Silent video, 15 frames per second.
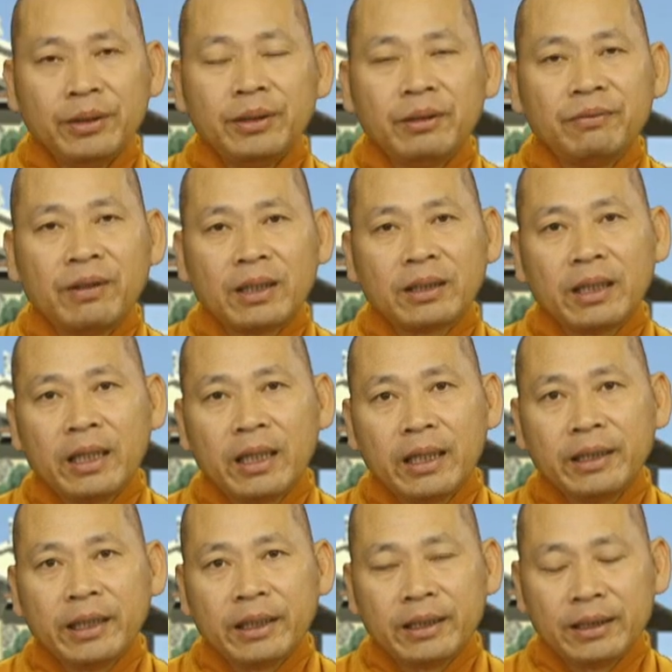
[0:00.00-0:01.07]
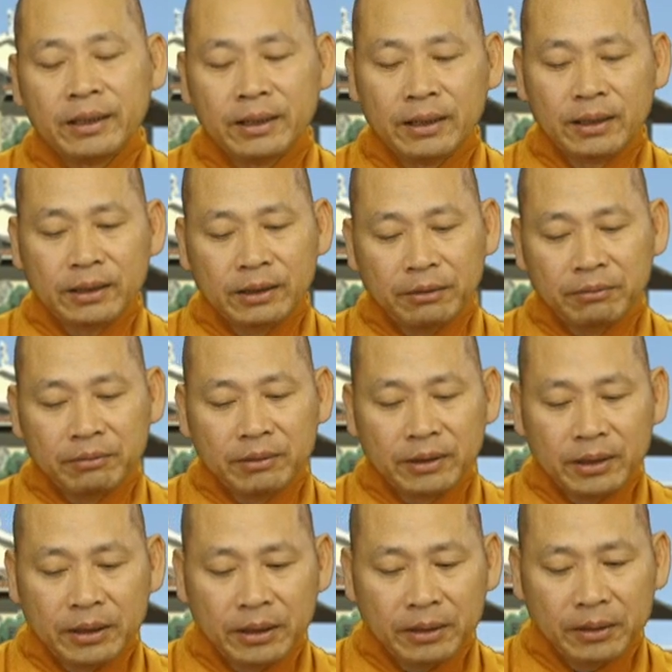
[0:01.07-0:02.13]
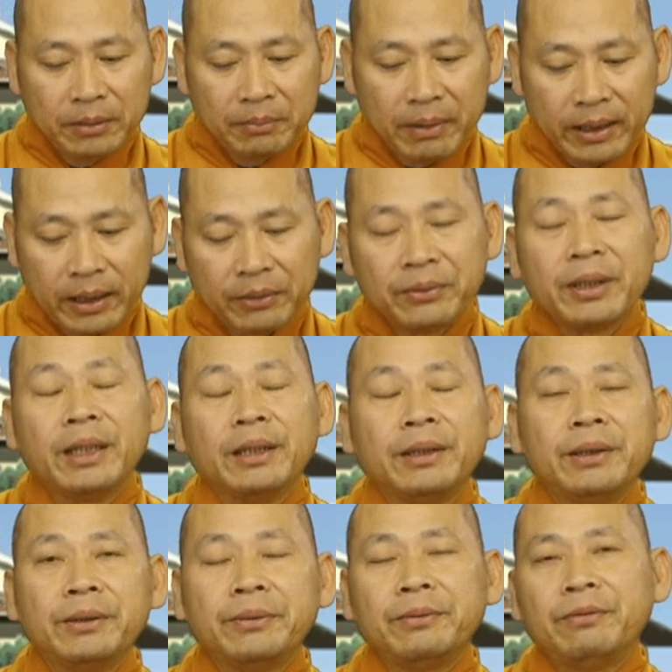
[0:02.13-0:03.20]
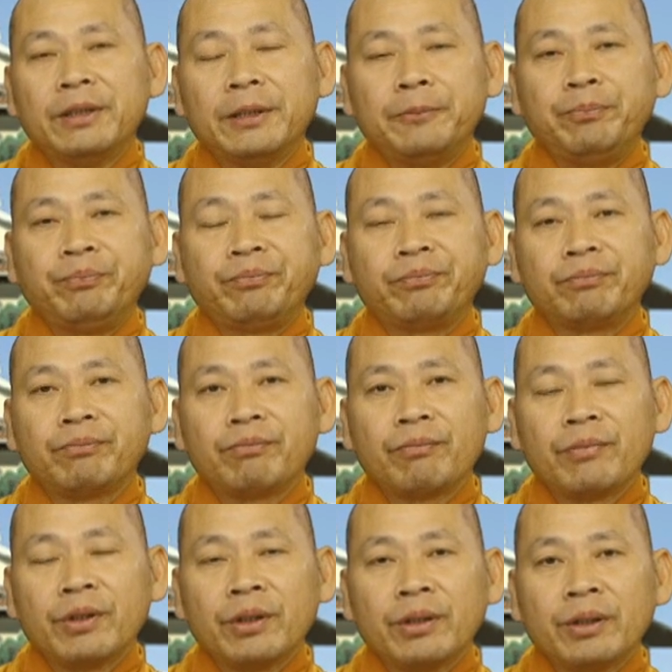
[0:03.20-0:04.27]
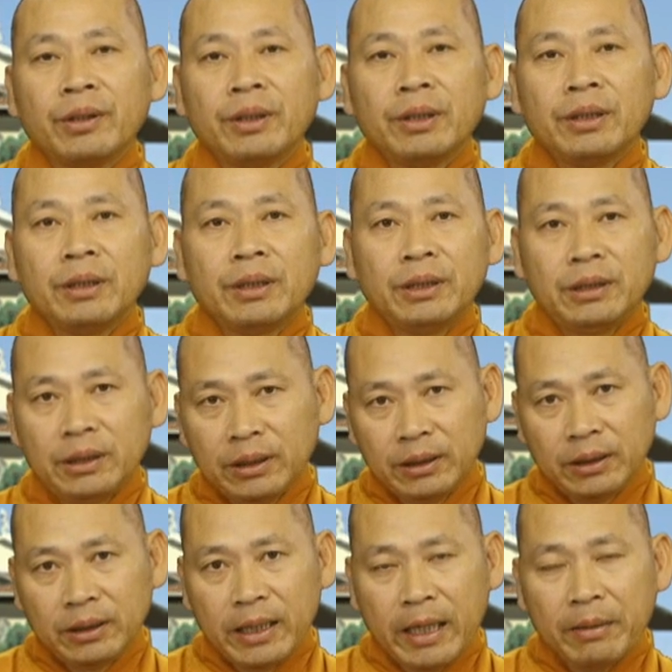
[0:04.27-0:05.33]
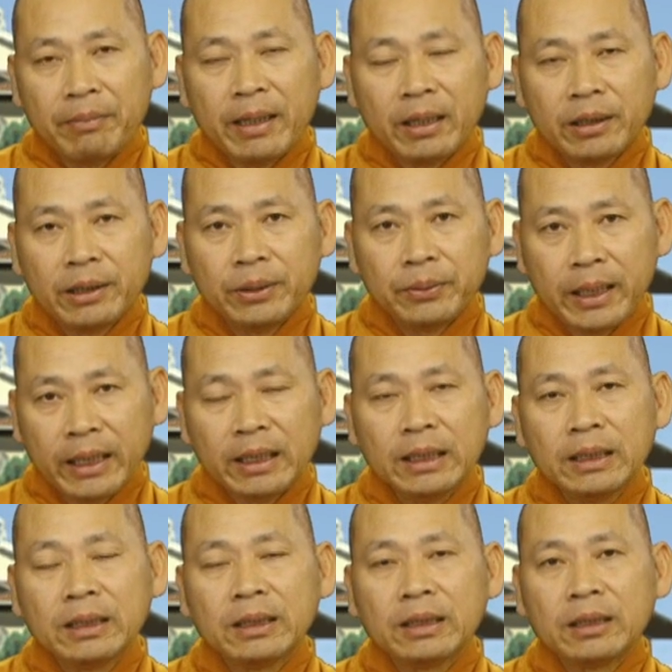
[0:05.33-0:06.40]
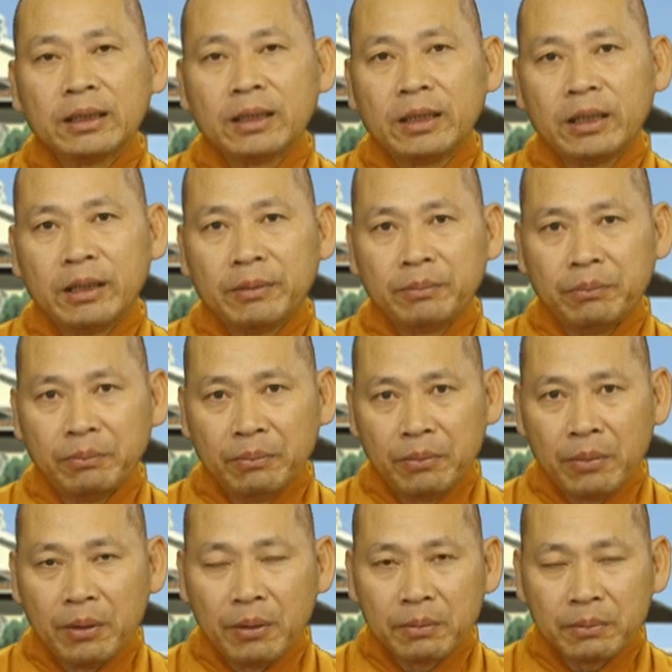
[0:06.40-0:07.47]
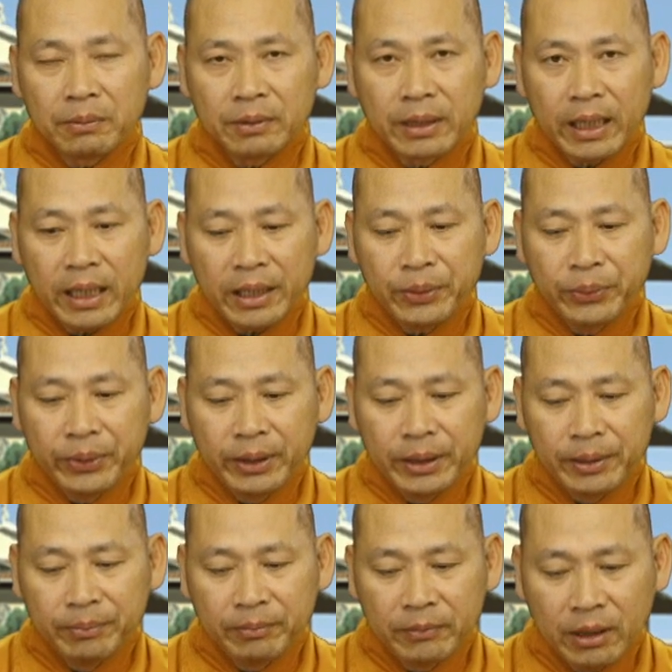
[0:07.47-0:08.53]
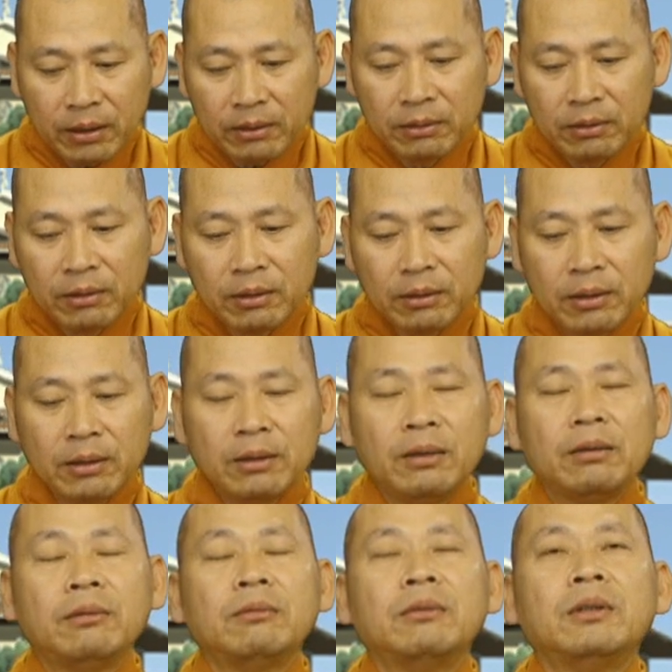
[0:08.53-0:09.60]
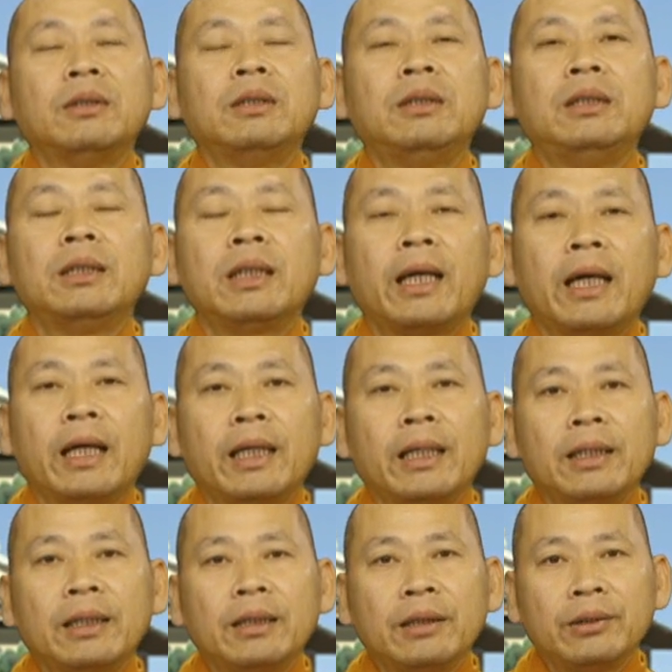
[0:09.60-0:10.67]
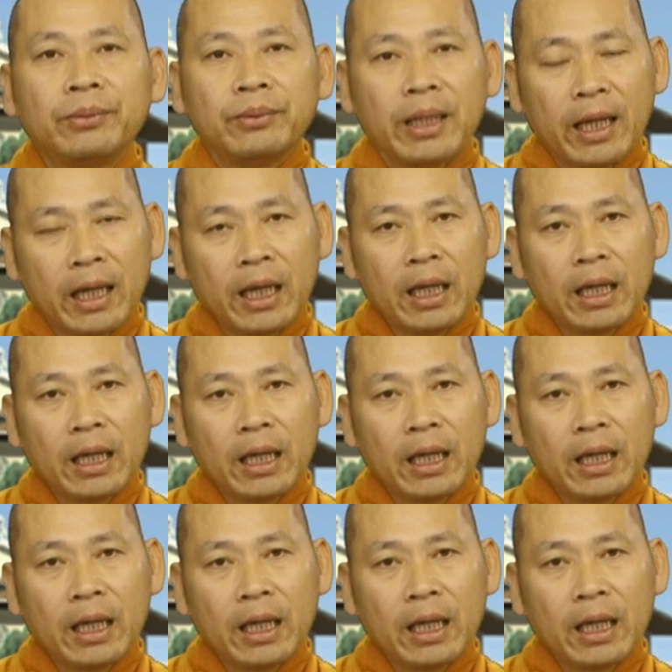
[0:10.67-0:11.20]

như đức phật đã dạy ở trong cái bài học này thưa quý vị cái sự ngã mạn kiêu căng là một cái nguy hiểm nhất nó có thể giết hại chúng ta